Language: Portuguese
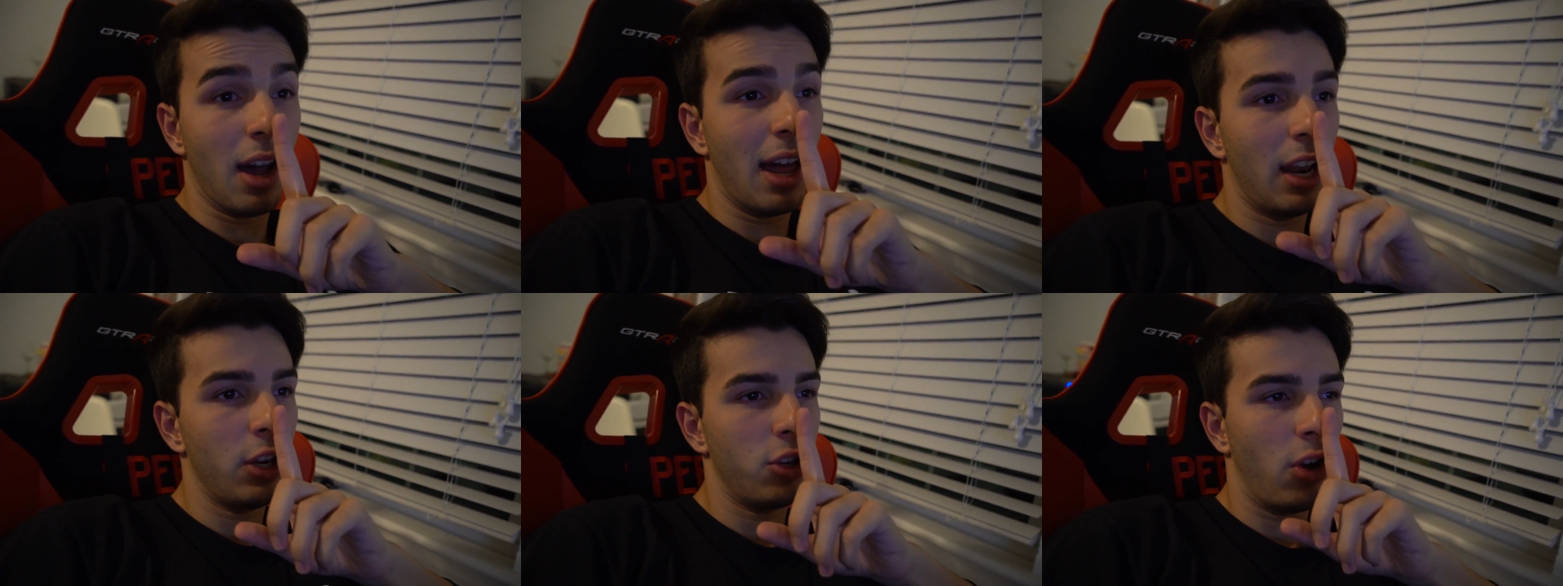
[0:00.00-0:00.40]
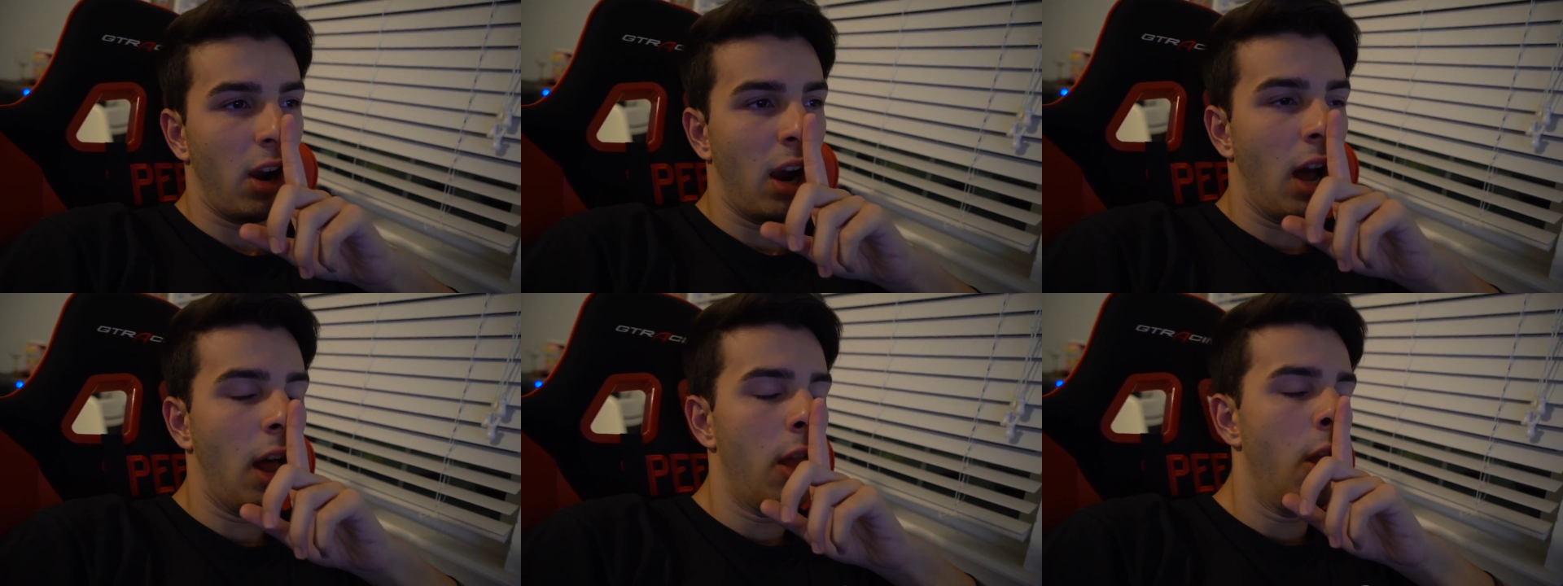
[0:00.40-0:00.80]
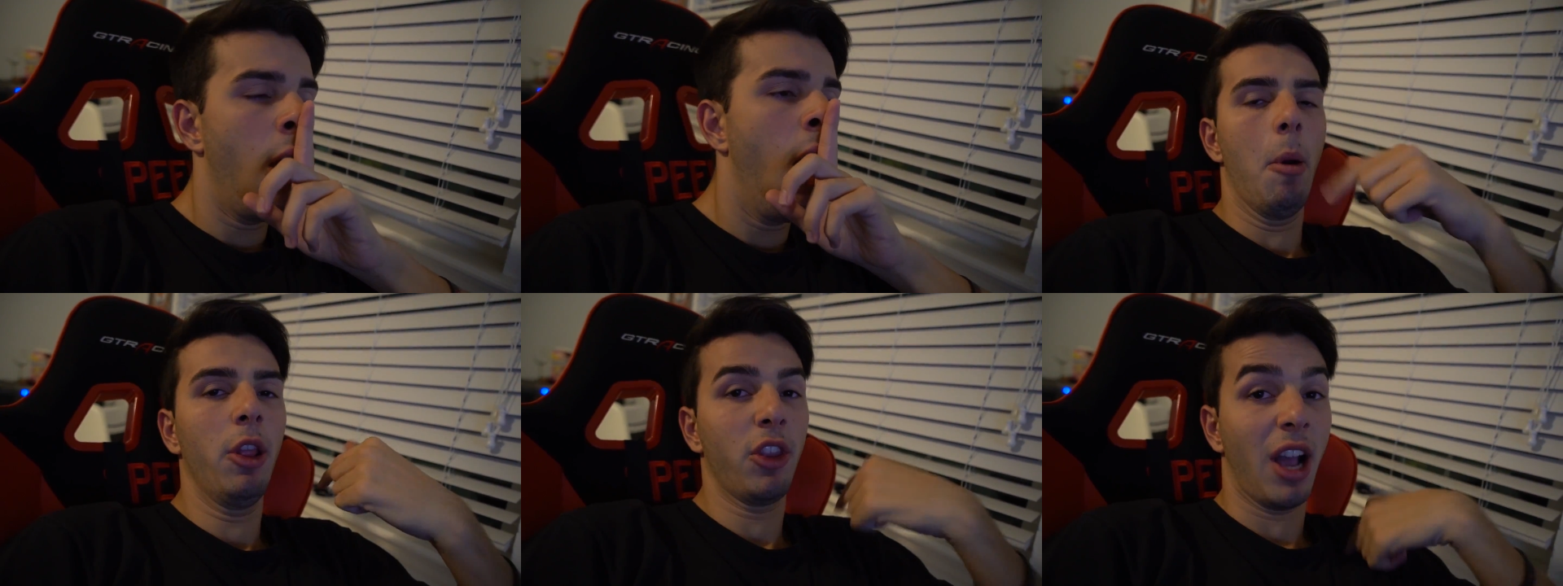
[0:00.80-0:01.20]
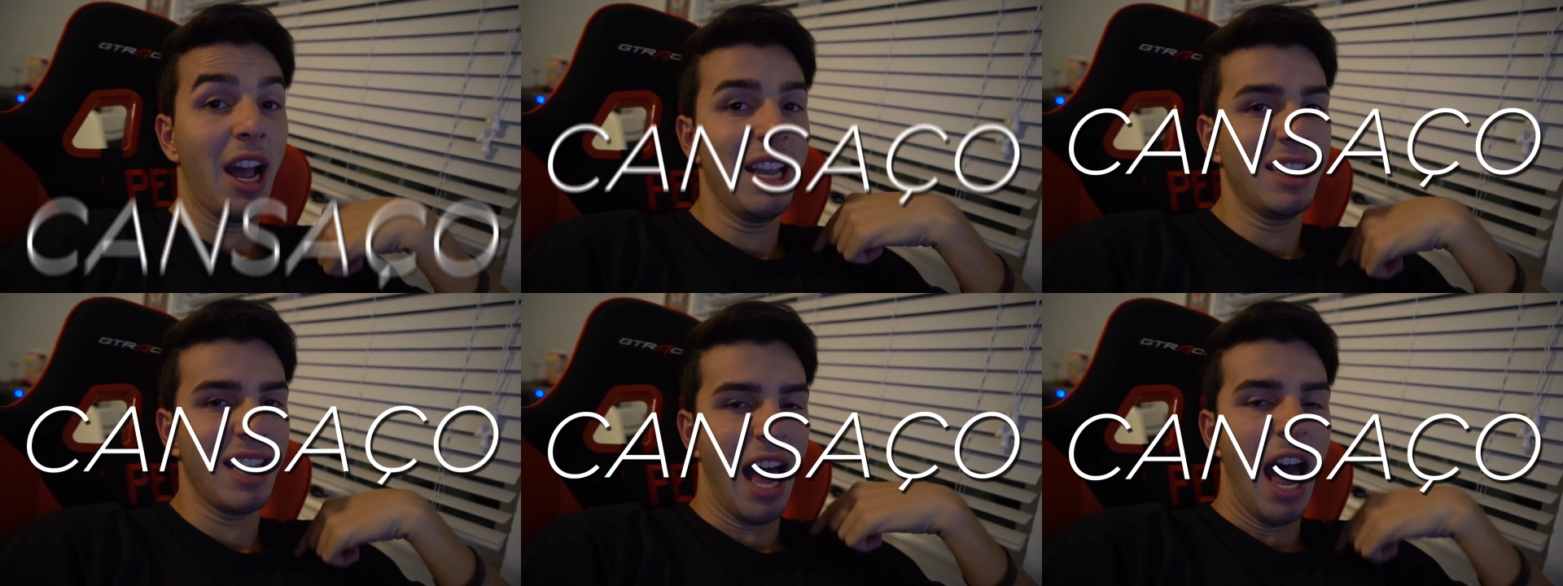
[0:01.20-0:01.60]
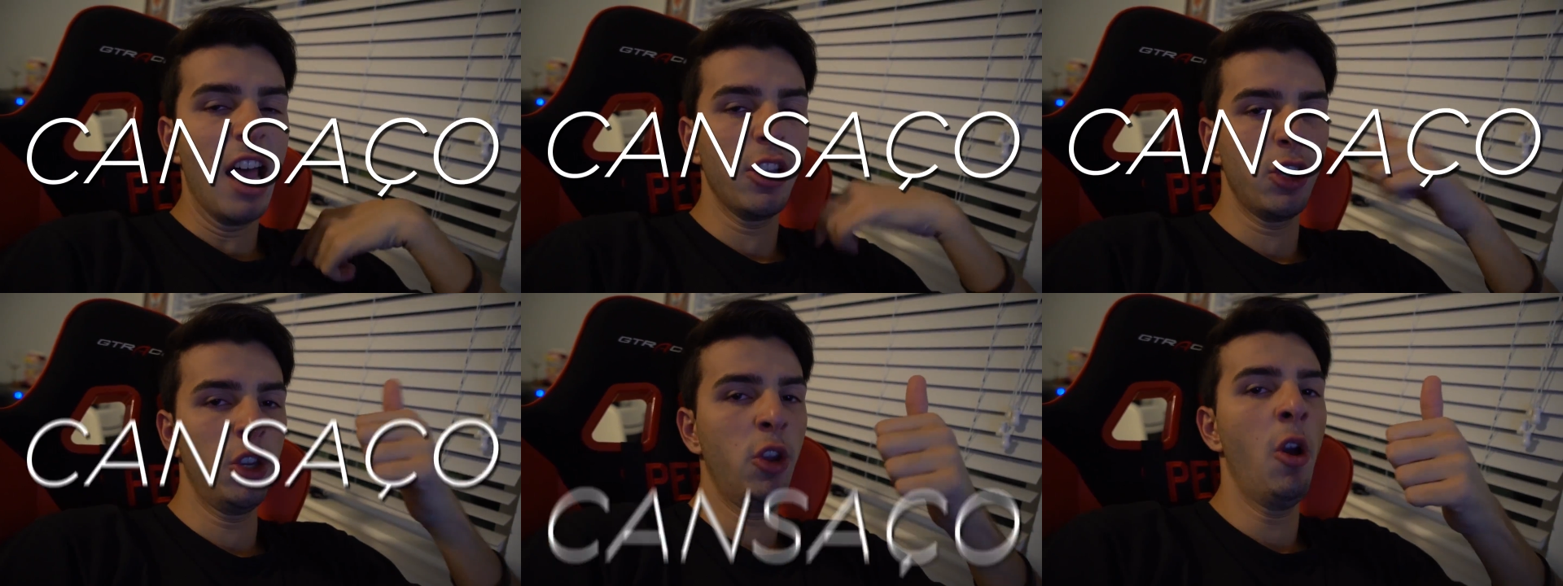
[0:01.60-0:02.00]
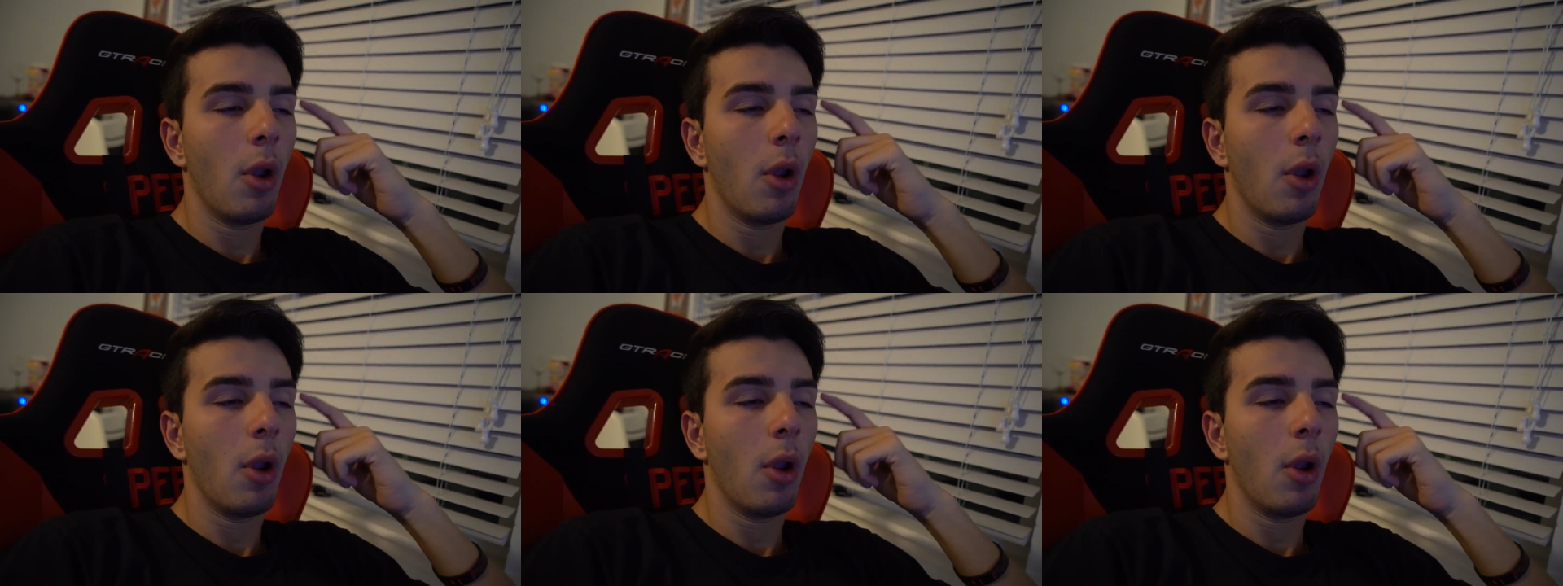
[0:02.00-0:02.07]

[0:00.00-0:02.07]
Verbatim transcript: horas jogando, é muito cansaço.